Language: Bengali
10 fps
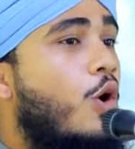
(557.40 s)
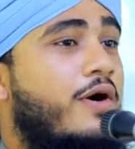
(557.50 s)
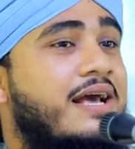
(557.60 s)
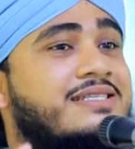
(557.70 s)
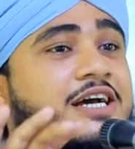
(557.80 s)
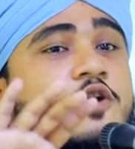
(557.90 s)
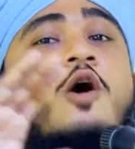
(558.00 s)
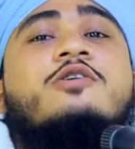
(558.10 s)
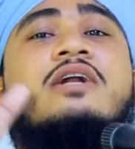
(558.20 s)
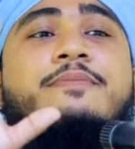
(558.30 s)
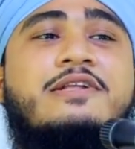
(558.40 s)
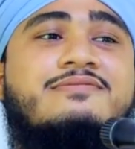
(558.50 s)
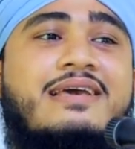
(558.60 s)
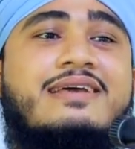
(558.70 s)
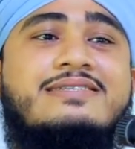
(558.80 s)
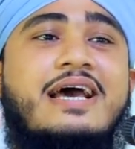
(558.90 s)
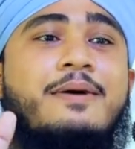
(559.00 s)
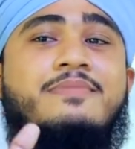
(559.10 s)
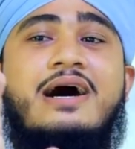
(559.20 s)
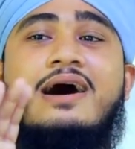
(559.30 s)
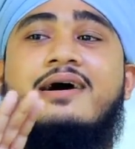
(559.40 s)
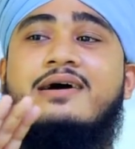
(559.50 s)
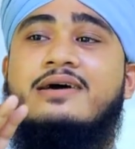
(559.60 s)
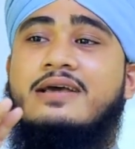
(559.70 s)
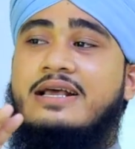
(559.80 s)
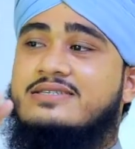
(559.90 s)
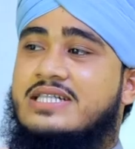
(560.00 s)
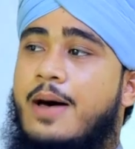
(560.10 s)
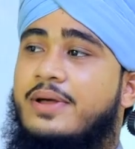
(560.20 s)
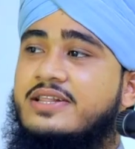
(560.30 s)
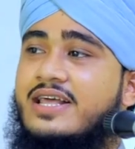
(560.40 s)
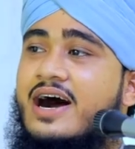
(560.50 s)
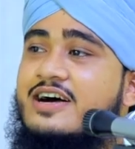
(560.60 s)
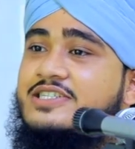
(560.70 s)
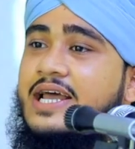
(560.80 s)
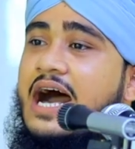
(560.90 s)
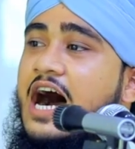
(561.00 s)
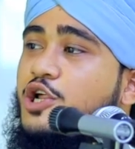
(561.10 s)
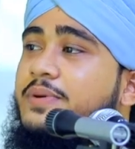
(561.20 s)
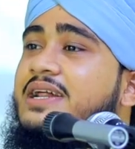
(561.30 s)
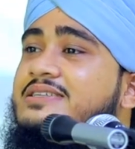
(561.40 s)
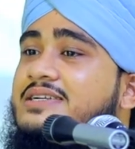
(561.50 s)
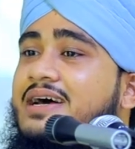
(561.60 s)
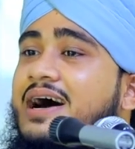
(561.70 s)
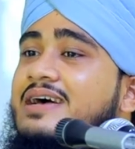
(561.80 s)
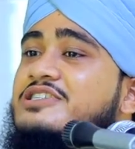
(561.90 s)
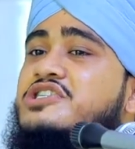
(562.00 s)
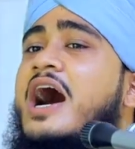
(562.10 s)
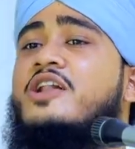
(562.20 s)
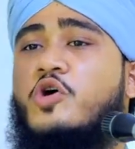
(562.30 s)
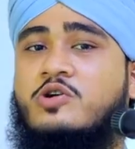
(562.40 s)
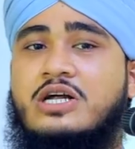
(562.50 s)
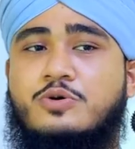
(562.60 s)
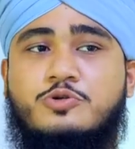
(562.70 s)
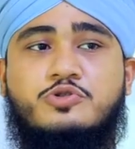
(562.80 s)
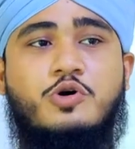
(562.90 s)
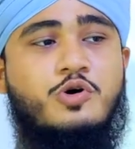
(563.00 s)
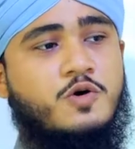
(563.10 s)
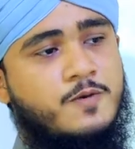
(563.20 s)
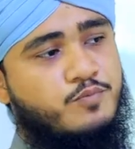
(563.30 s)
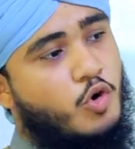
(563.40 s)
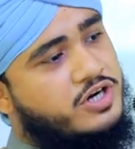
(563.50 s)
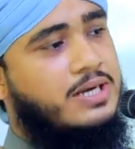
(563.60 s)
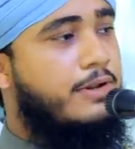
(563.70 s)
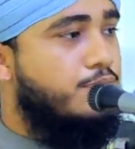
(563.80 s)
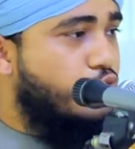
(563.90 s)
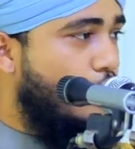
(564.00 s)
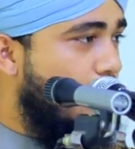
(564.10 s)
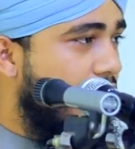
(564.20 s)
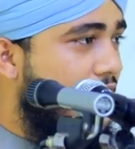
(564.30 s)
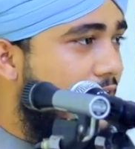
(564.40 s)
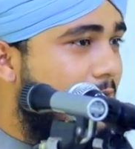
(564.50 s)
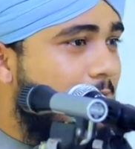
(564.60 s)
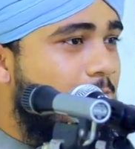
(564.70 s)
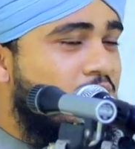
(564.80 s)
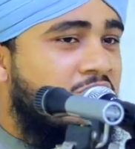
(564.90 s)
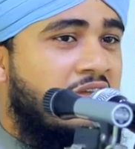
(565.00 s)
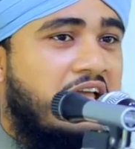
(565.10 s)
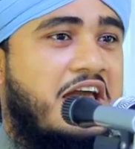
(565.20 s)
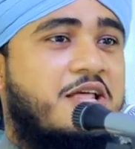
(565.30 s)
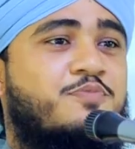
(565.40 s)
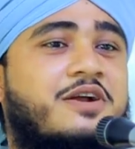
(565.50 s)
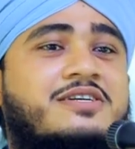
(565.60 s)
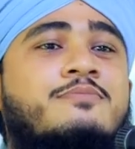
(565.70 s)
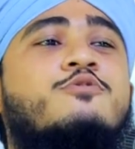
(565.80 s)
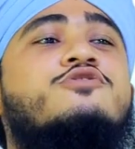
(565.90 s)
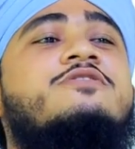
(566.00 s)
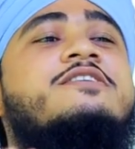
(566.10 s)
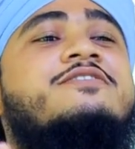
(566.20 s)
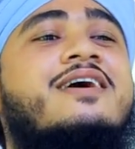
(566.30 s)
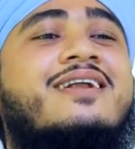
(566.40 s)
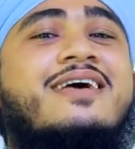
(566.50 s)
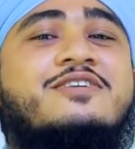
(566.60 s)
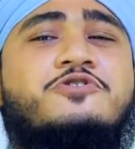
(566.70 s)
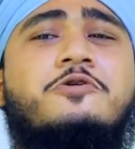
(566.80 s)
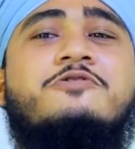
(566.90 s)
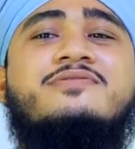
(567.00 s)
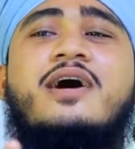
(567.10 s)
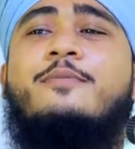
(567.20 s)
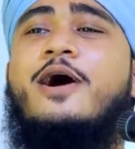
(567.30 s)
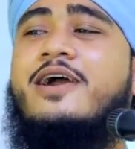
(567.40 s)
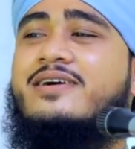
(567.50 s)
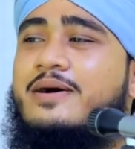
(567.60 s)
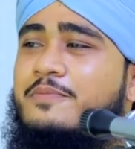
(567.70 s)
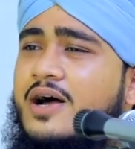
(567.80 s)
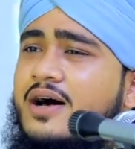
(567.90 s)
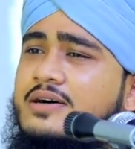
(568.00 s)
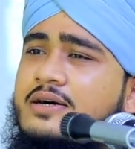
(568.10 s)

ওই যে ঘটনা ভিত্তিক যে আমরা ইসলামের ইতিহাসে আরবিরা যেটা সাল গণনা করত ওইটা বিলুপ্ত করে দিলেন এরপর একটা মুসলিস ডাকলেন সকল সাহবা একরামরা